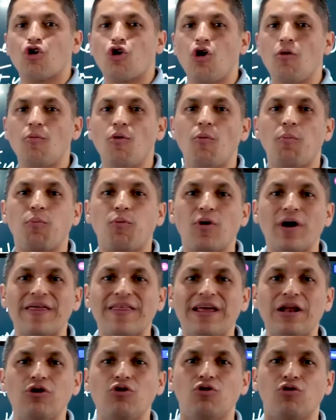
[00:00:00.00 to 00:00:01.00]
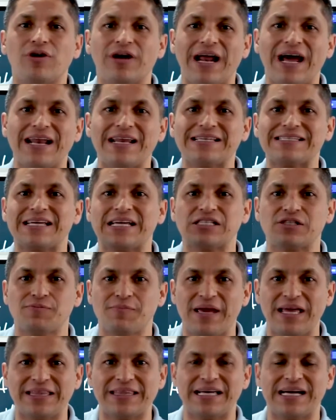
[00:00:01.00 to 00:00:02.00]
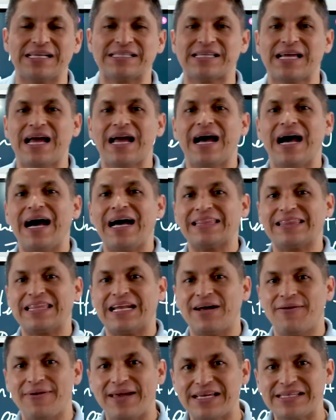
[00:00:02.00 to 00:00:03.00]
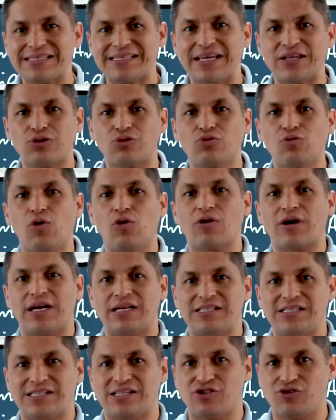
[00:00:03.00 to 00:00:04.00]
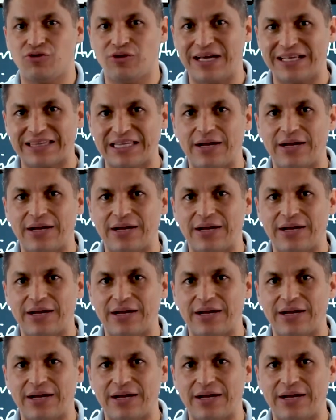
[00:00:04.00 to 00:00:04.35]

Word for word: cómo pueden lograr esas metas a través de tu organización,